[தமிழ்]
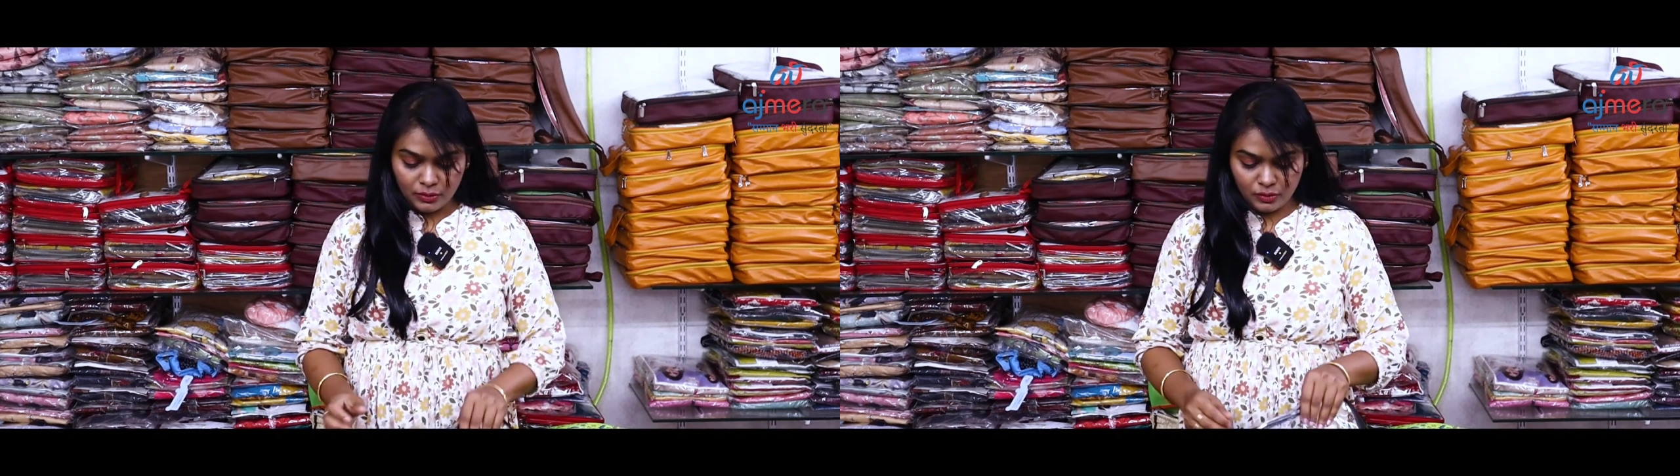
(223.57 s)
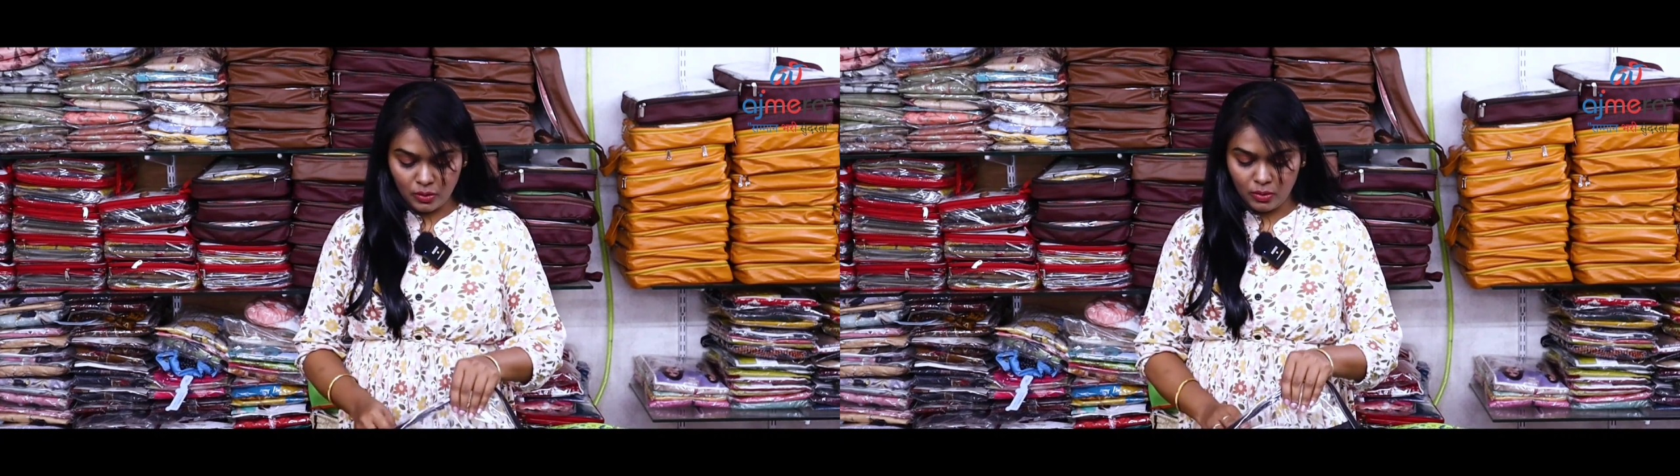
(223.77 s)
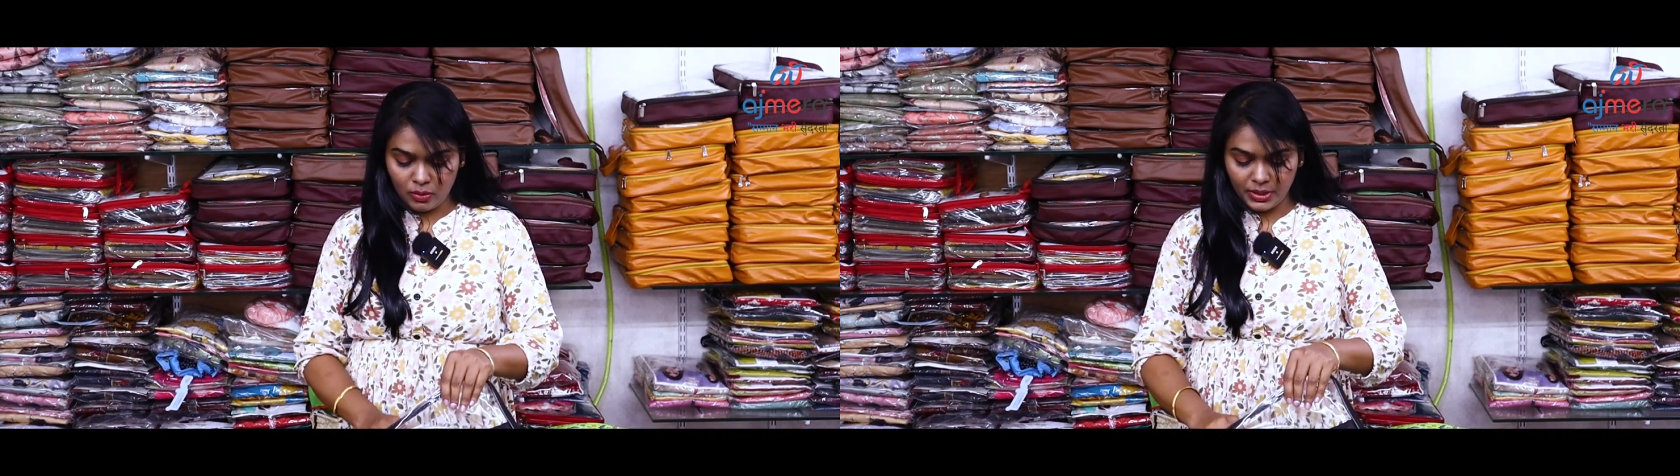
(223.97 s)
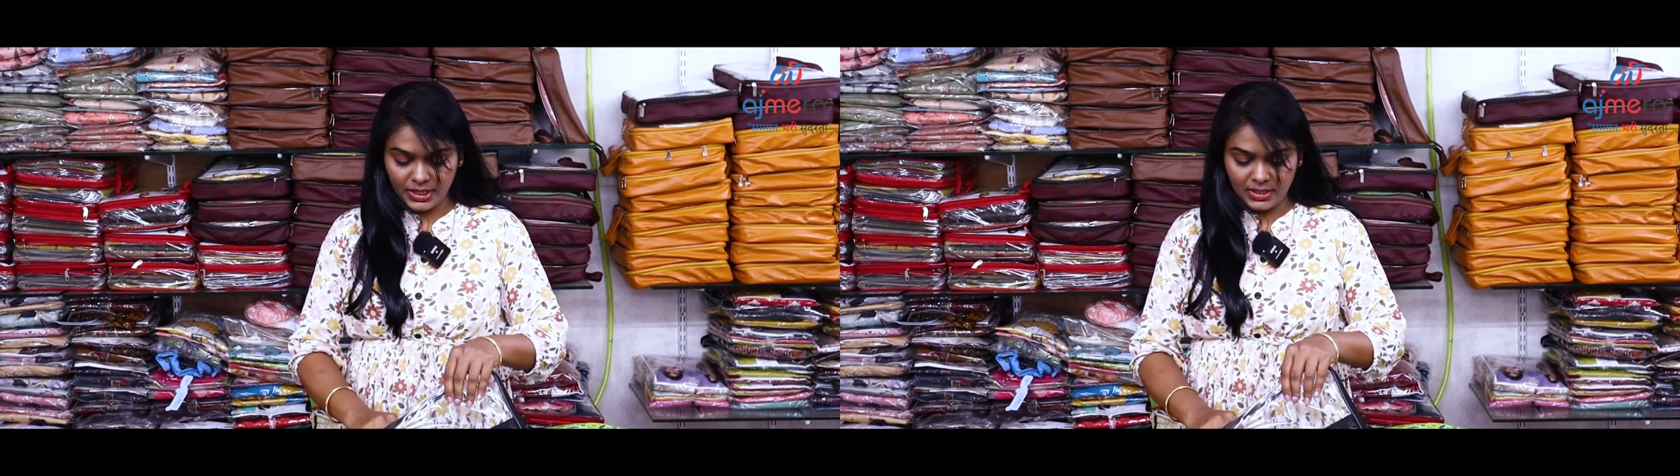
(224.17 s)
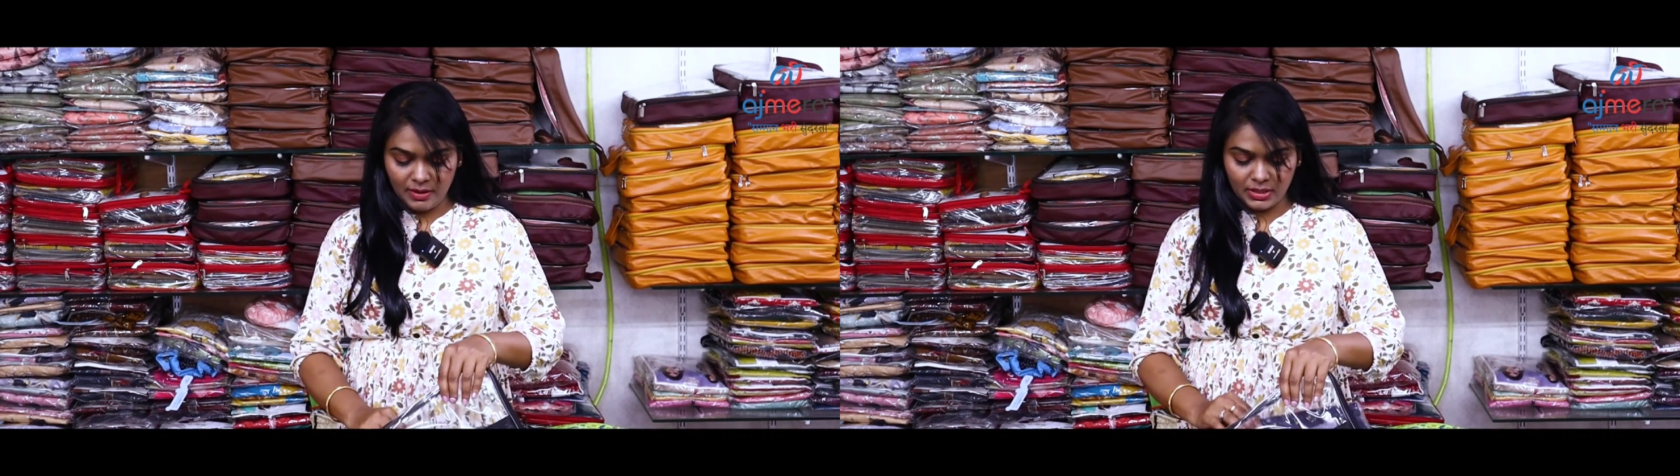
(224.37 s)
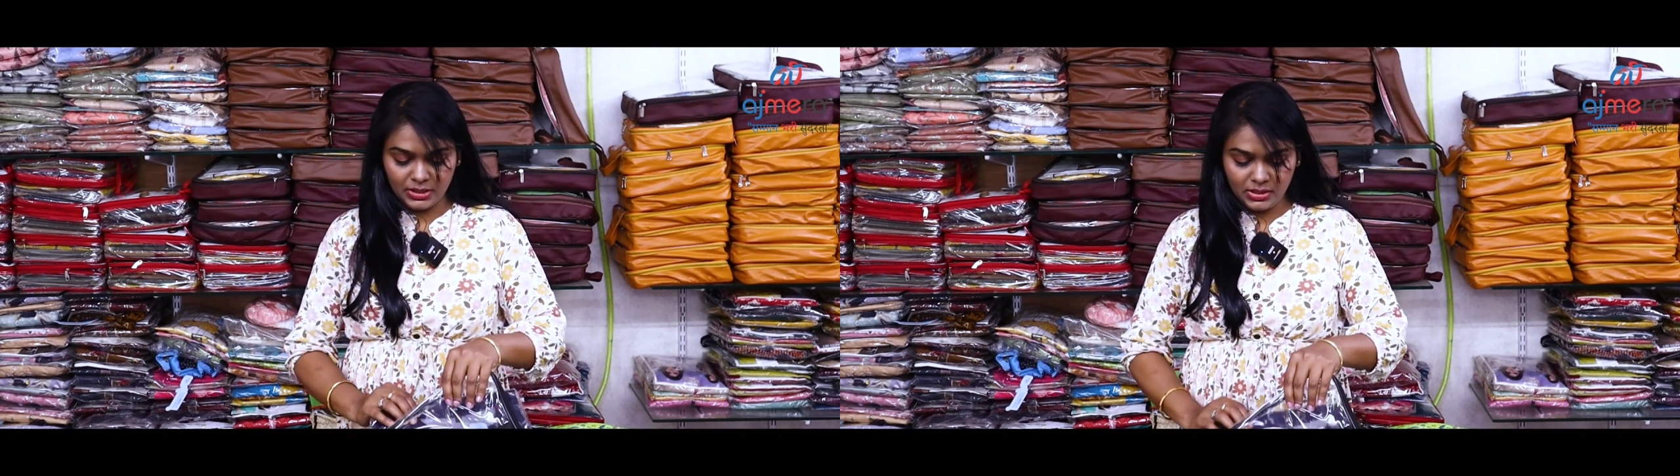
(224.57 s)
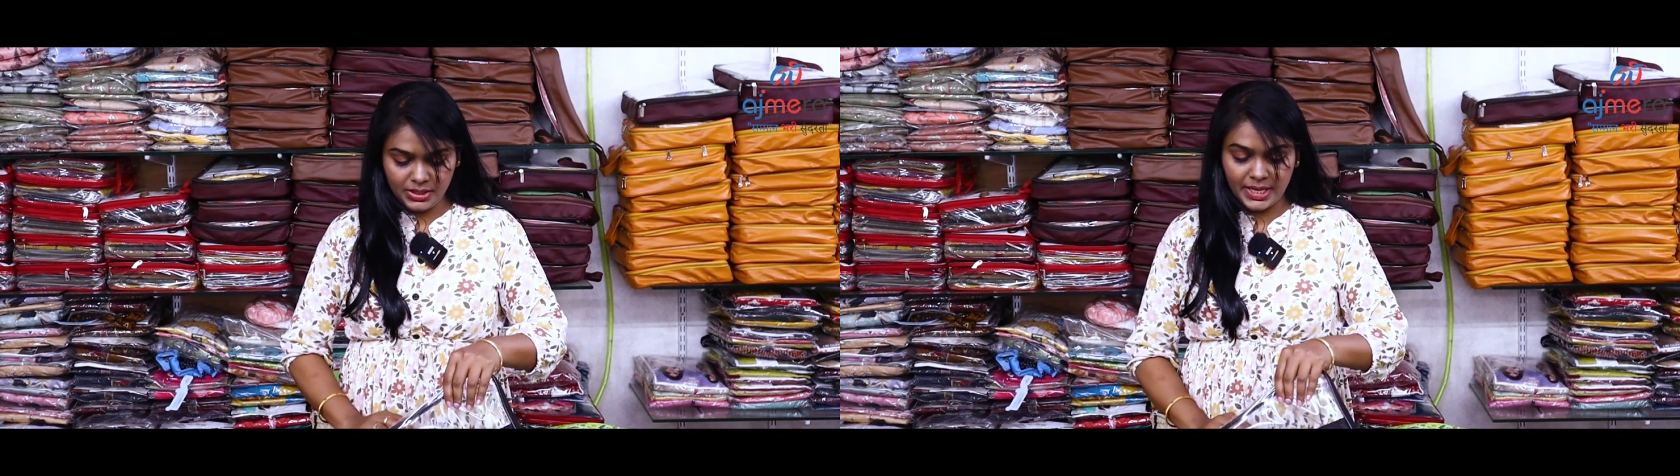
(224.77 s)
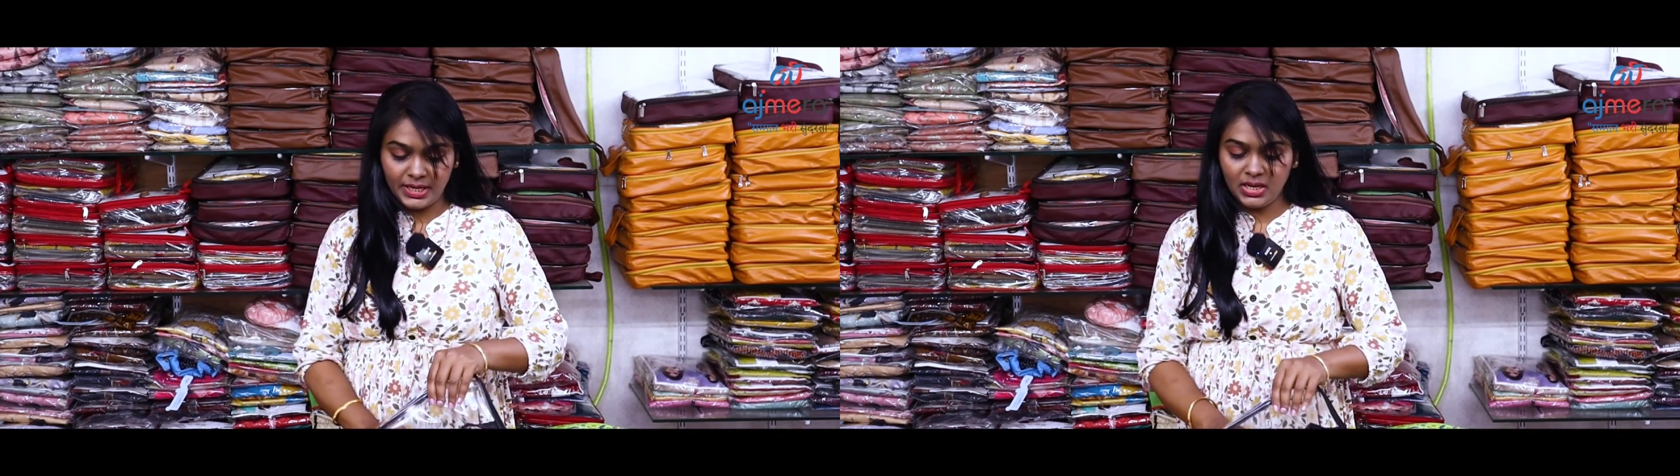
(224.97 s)
ஸோ இதில் வந்து
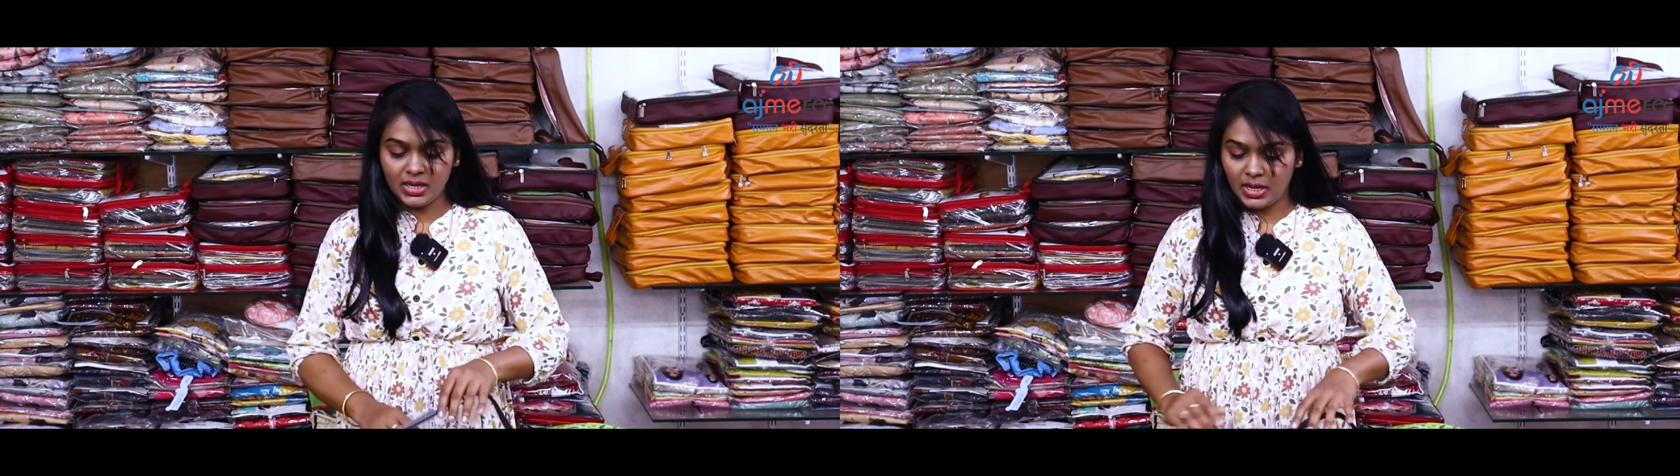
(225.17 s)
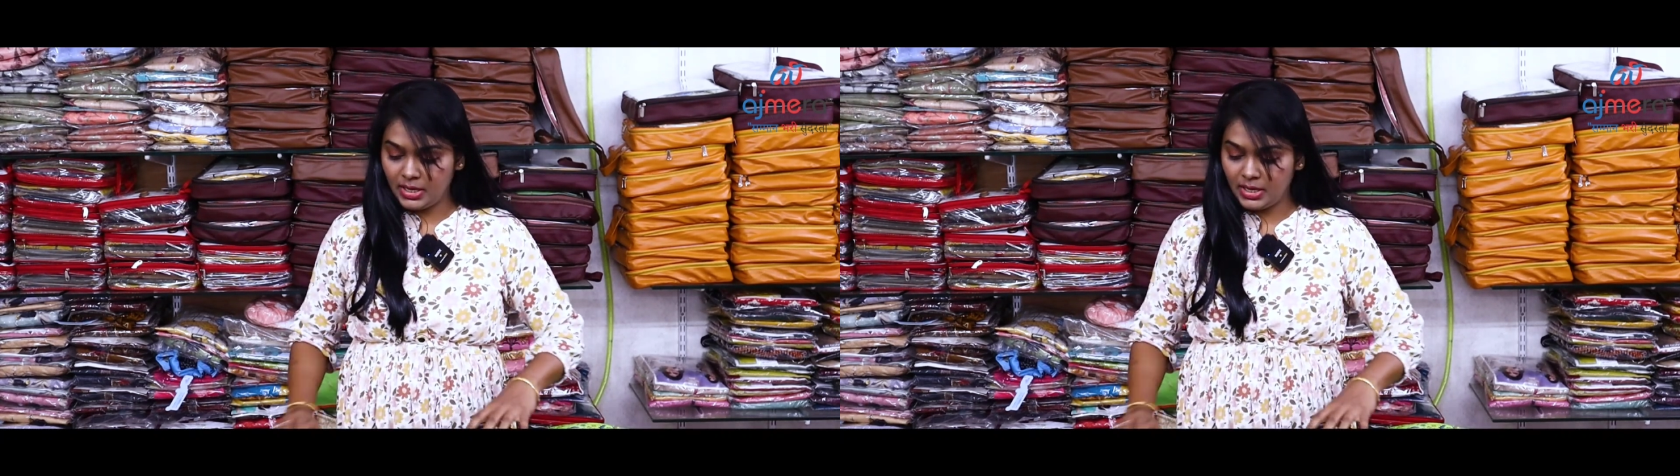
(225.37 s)
என்ன